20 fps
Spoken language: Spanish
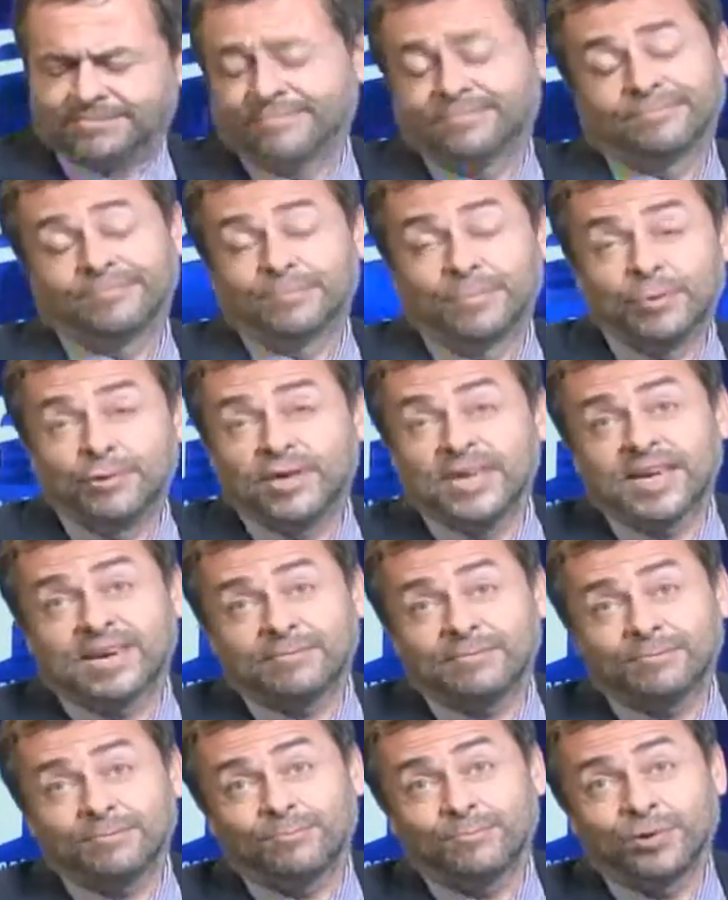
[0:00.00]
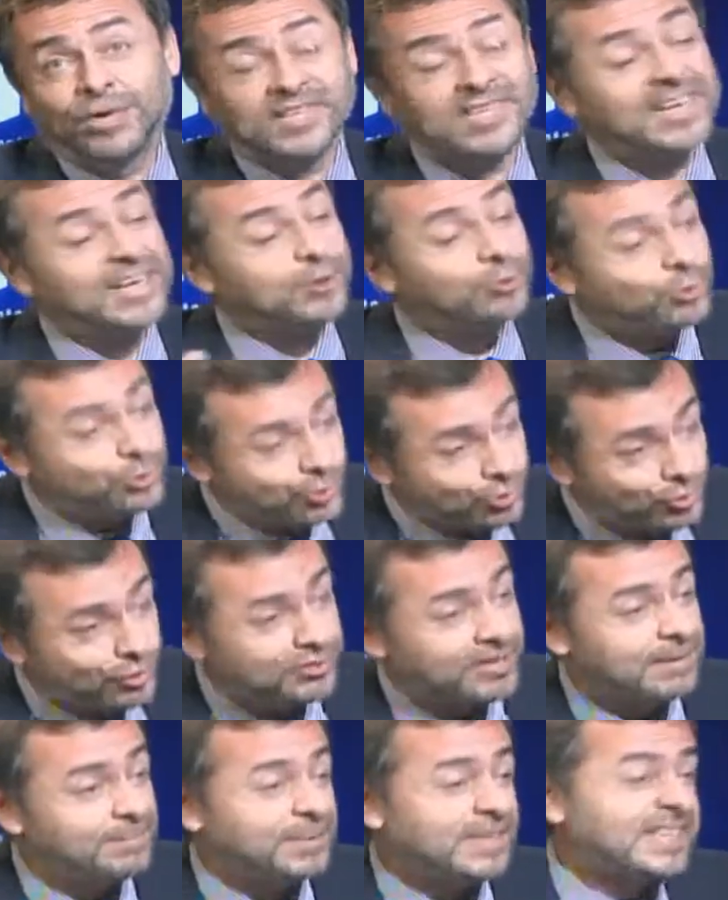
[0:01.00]
me voy a, voy a ser injusto con otras
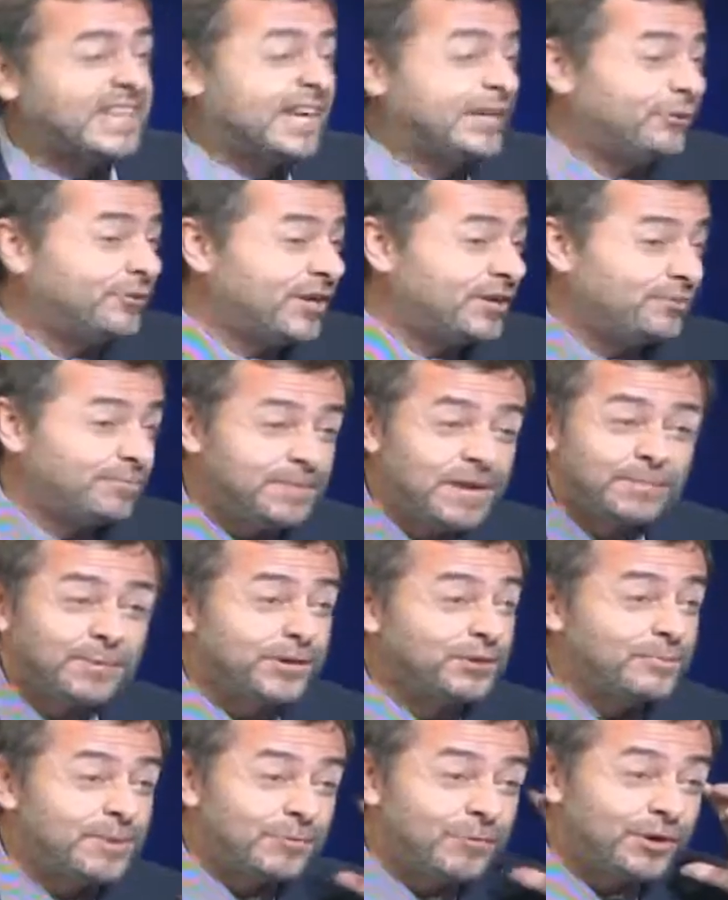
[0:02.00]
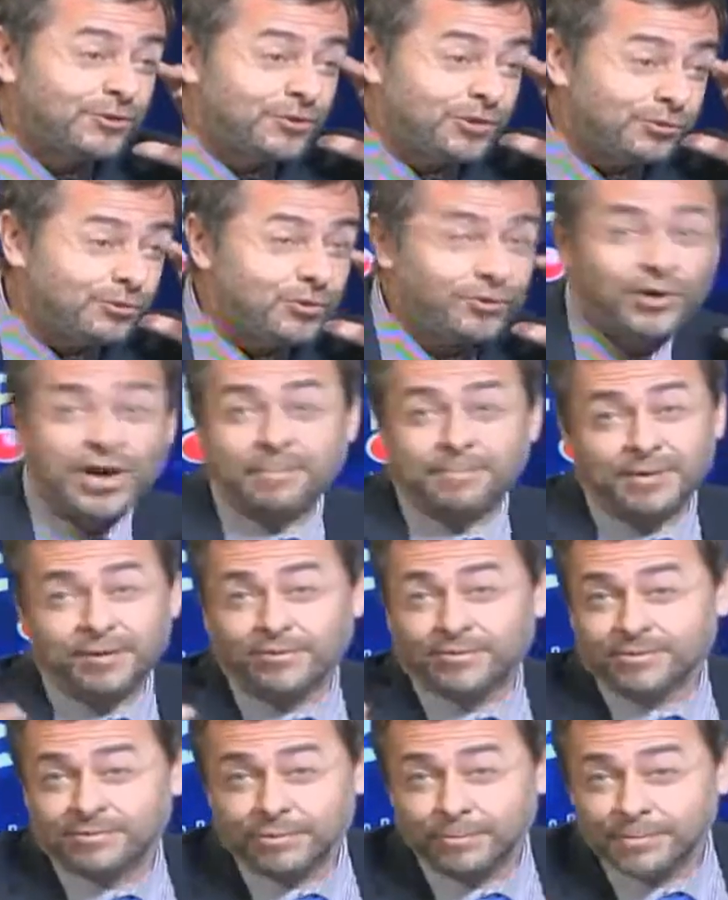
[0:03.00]
empresas que no voy a nombrar porque no me acuerdo de todas, pero
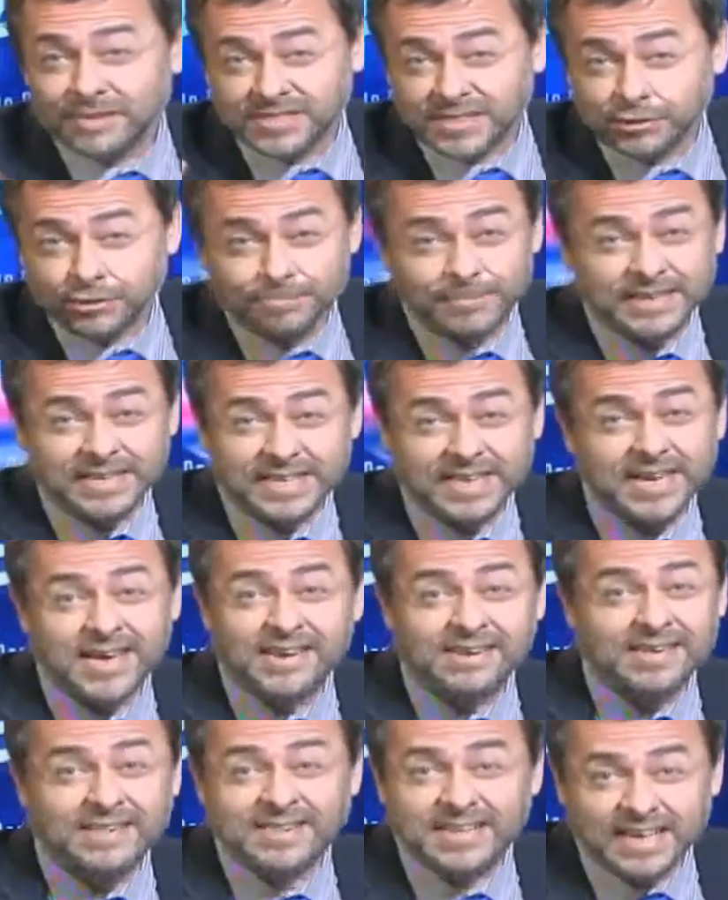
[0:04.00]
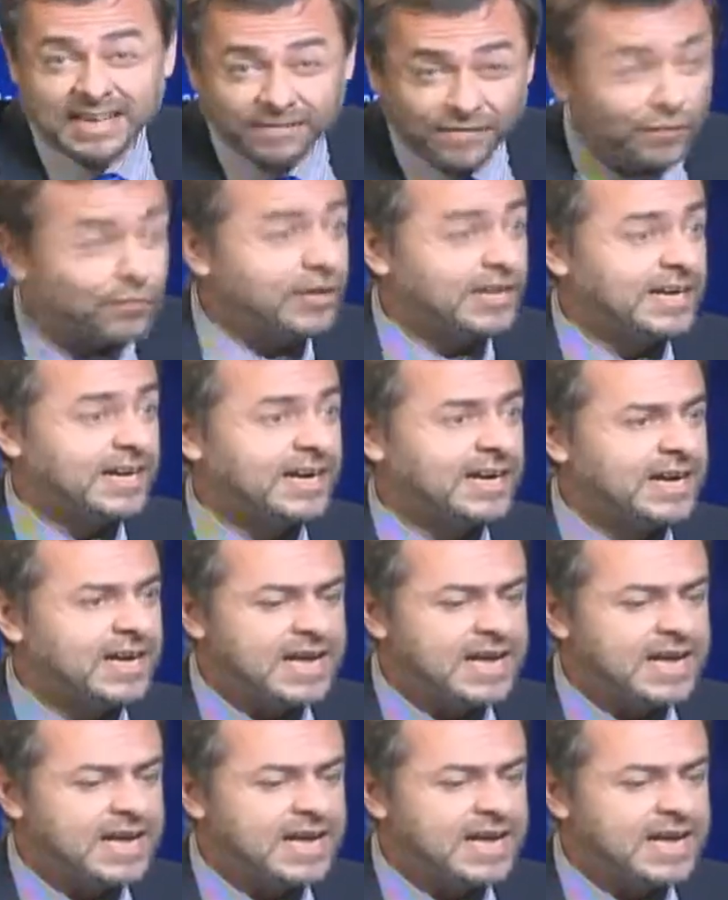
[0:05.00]
estoy pensando en BTR, en Telefónica,